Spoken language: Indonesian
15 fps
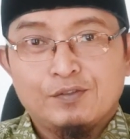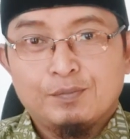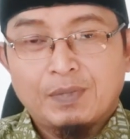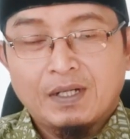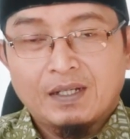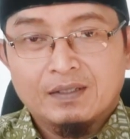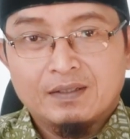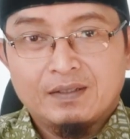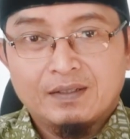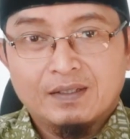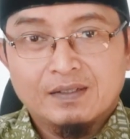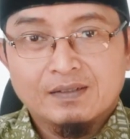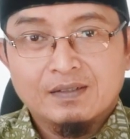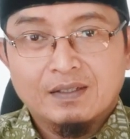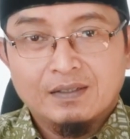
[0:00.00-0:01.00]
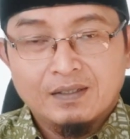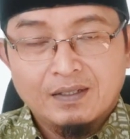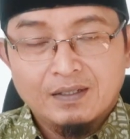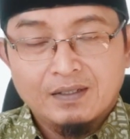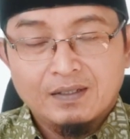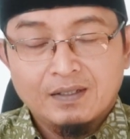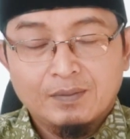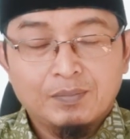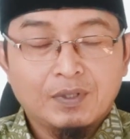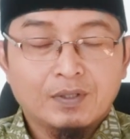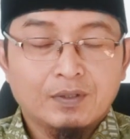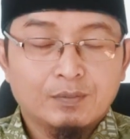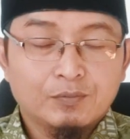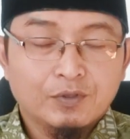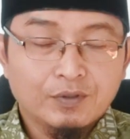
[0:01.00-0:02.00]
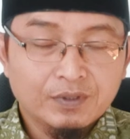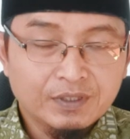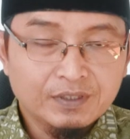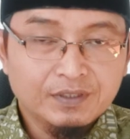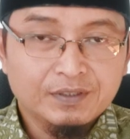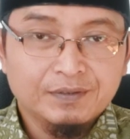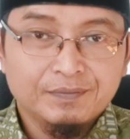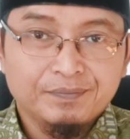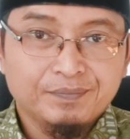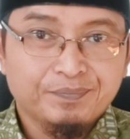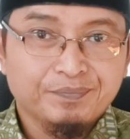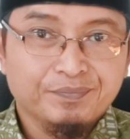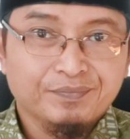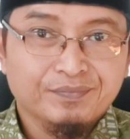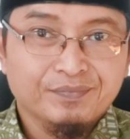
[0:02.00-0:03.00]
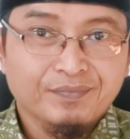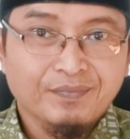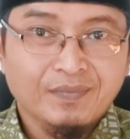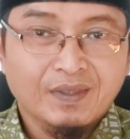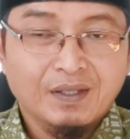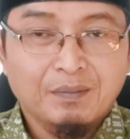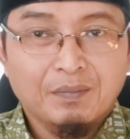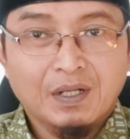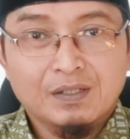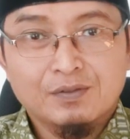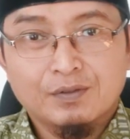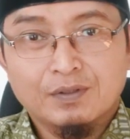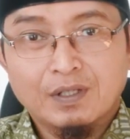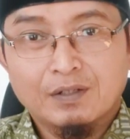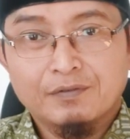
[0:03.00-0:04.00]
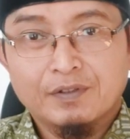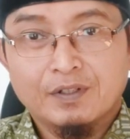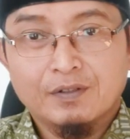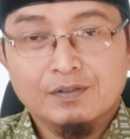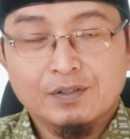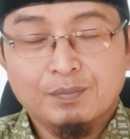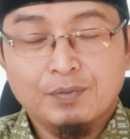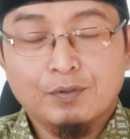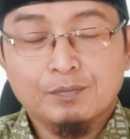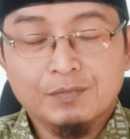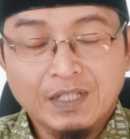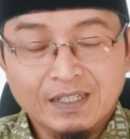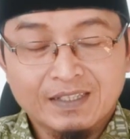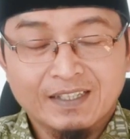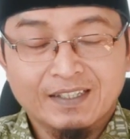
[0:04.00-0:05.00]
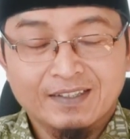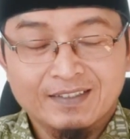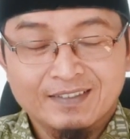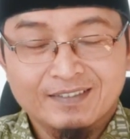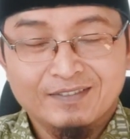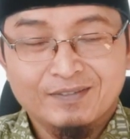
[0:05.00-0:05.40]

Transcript: Jumpa lagi dengan saya Abah Romdoni melanjutkan video sebelumnya ya.